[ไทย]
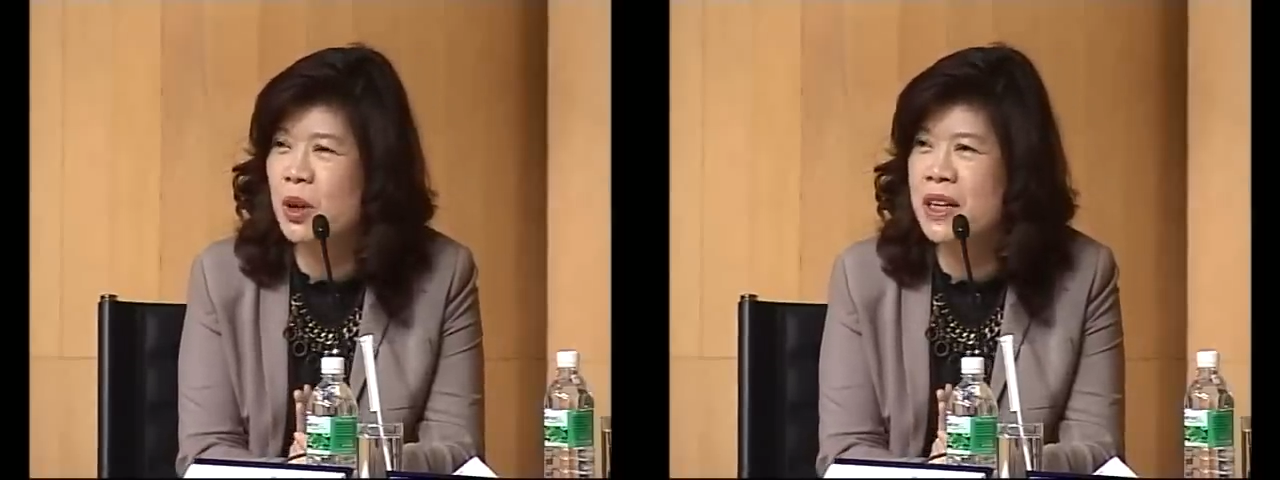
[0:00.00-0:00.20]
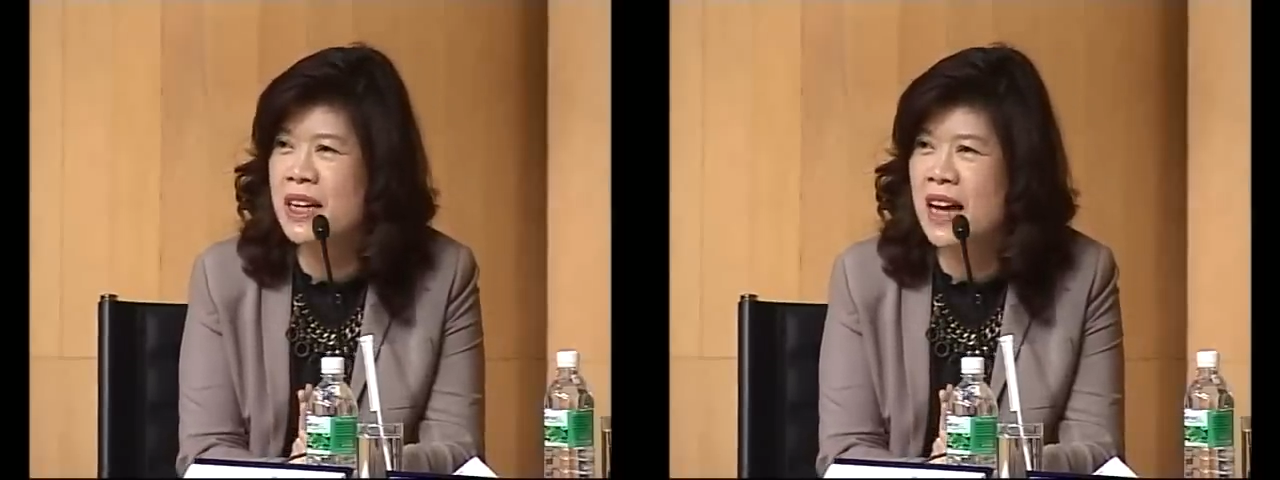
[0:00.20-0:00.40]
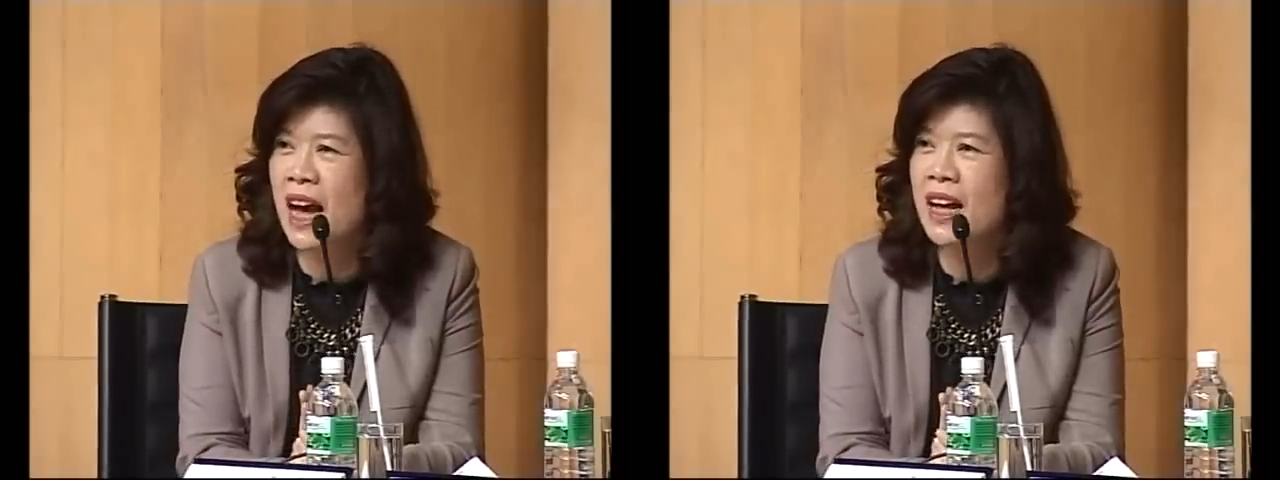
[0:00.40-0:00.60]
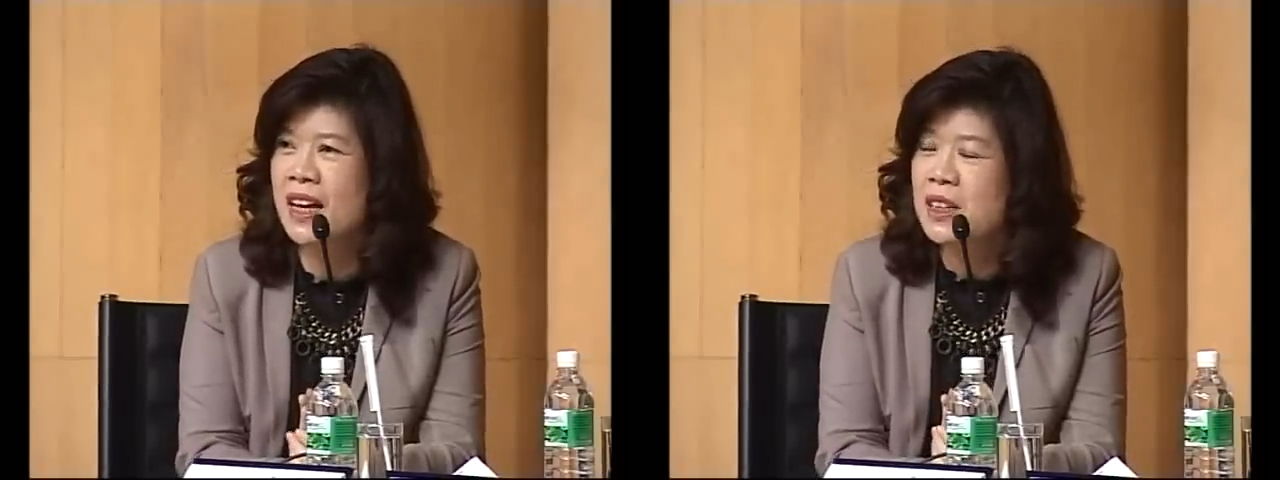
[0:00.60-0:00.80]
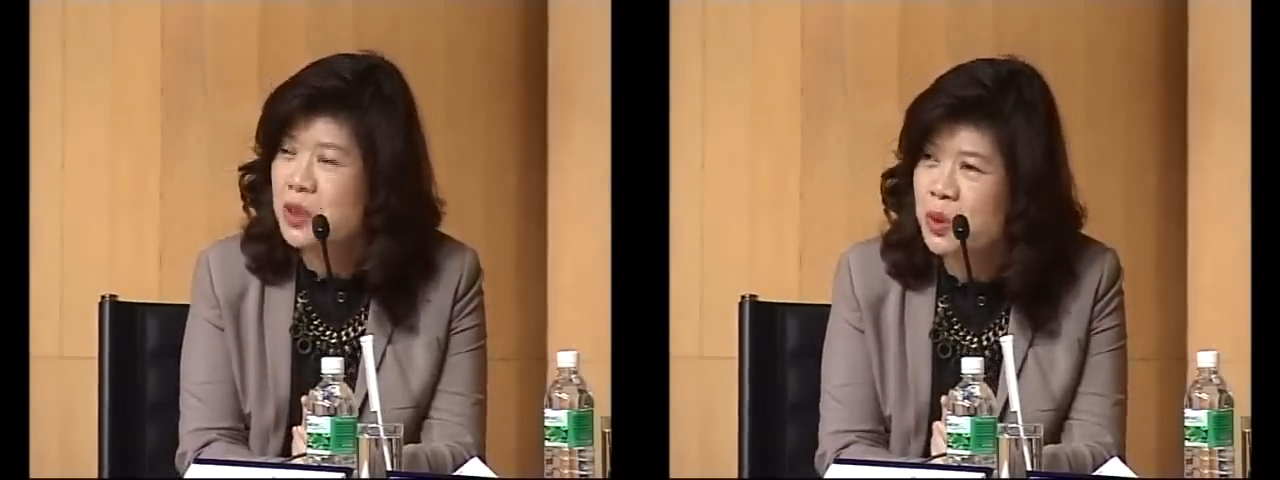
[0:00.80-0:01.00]
ต้นนะคะ
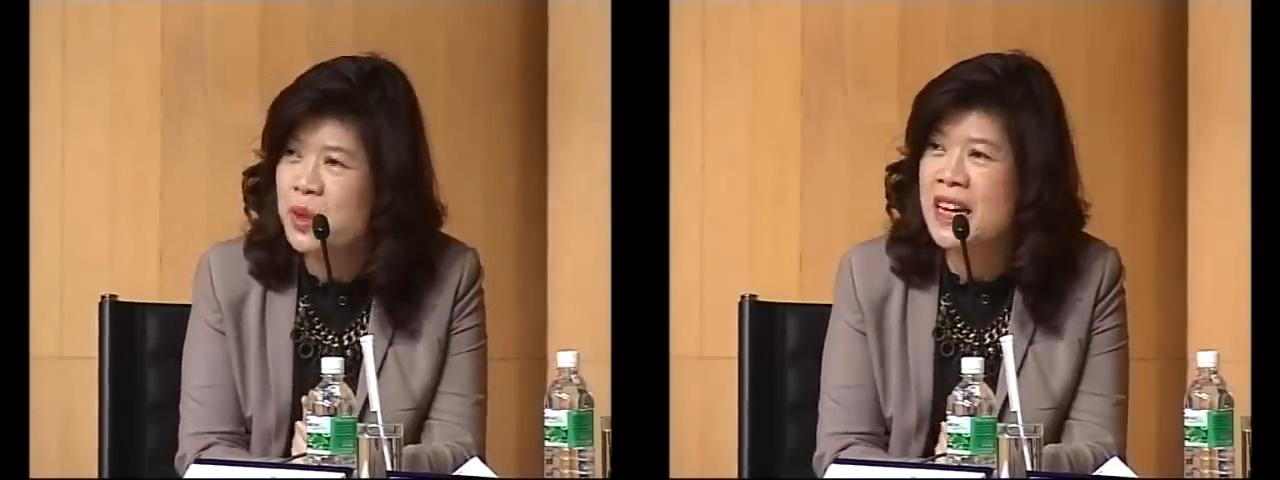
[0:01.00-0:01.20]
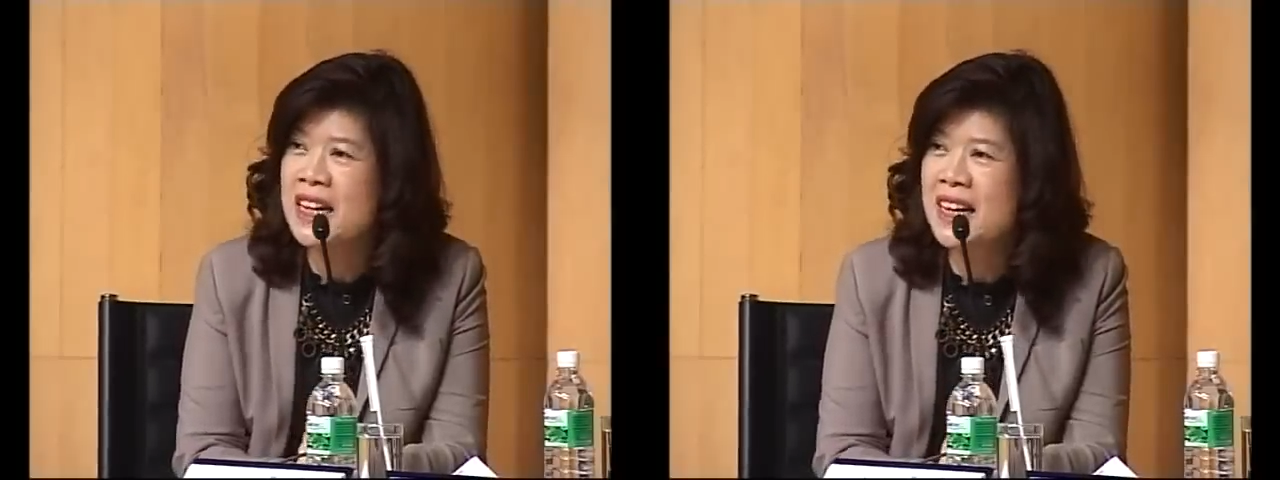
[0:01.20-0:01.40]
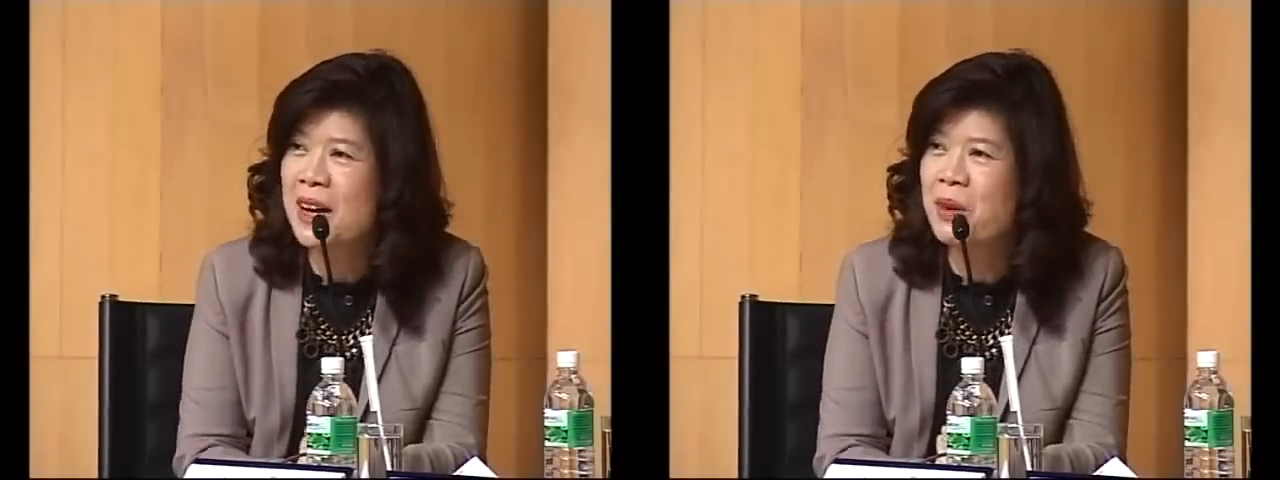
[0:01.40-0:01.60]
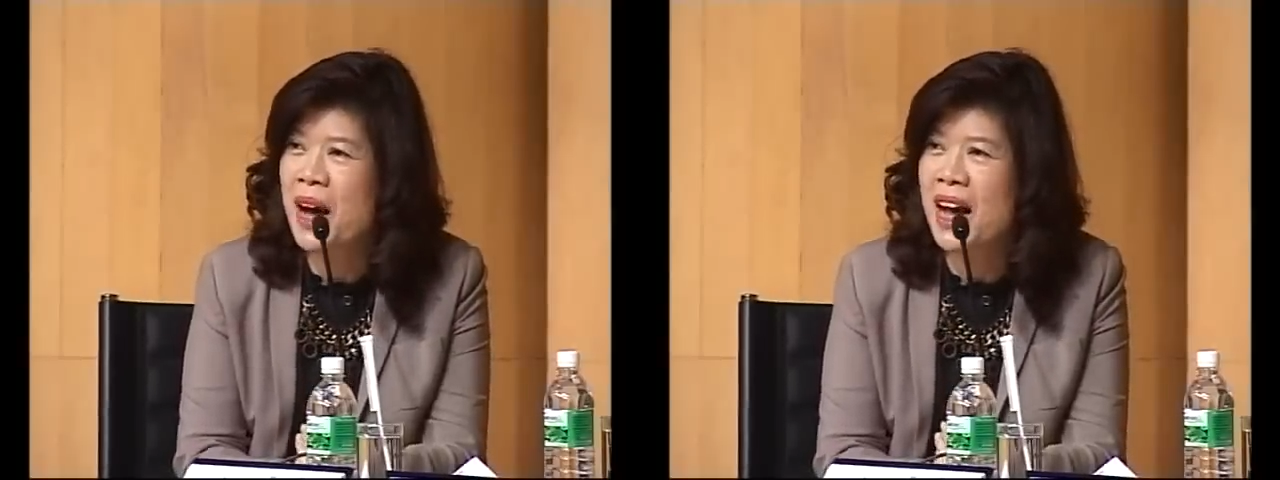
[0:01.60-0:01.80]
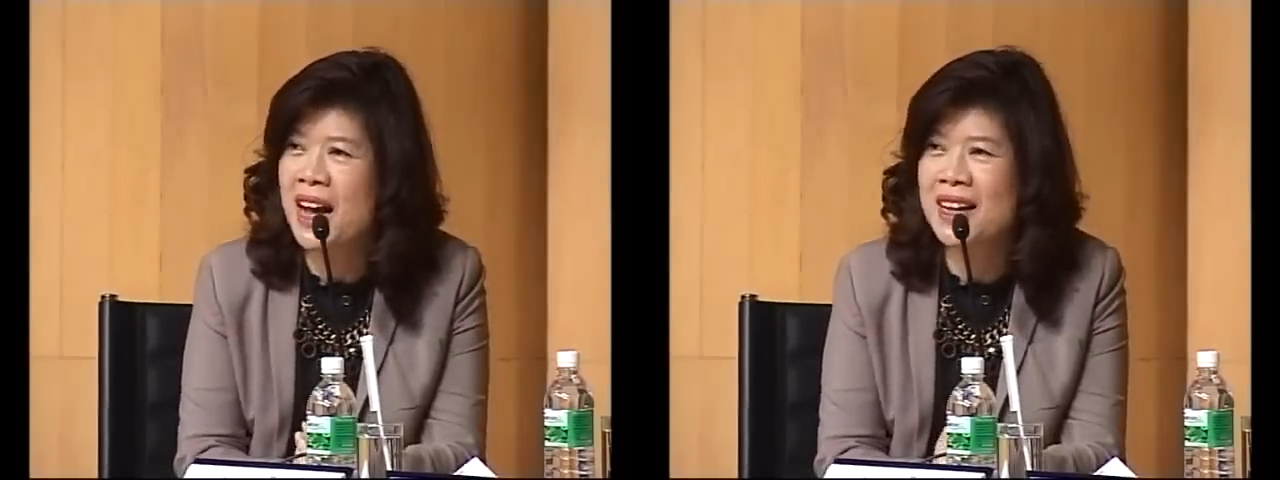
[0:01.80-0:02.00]
ต้องเรียนนะคะว่า